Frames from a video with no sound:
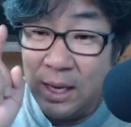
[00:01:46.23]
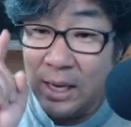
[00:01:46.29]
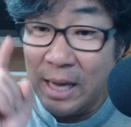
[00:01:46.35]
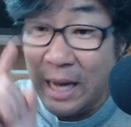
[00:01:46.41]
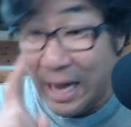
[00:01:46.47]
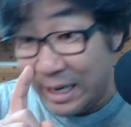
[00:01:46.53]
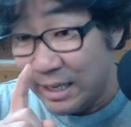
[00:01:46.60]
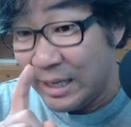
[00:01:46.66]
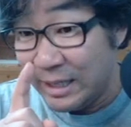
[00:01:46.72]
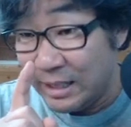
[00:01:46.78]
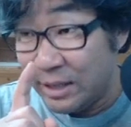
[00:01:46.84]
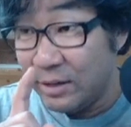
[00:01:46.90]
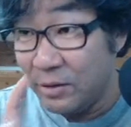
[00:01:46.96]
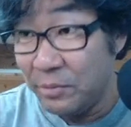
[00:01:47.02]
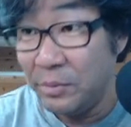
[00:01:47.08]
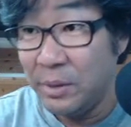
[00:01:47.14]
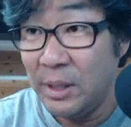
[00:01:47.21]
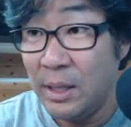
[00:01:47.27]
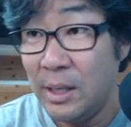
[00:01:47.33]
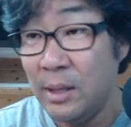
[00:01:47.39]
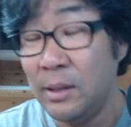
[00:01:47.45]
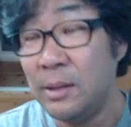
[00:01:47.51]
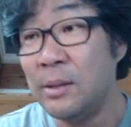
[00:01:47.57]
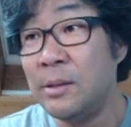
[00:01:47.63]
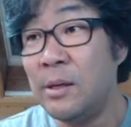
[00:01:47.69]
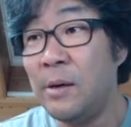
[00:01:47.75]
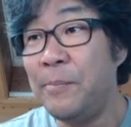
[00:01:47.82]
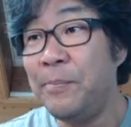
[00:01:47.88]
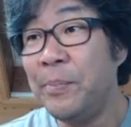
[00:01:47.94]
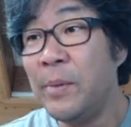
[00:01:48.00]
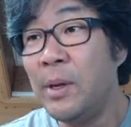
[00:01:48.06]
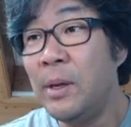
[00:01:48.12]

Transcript: 가능하다는 겁니다. 그래서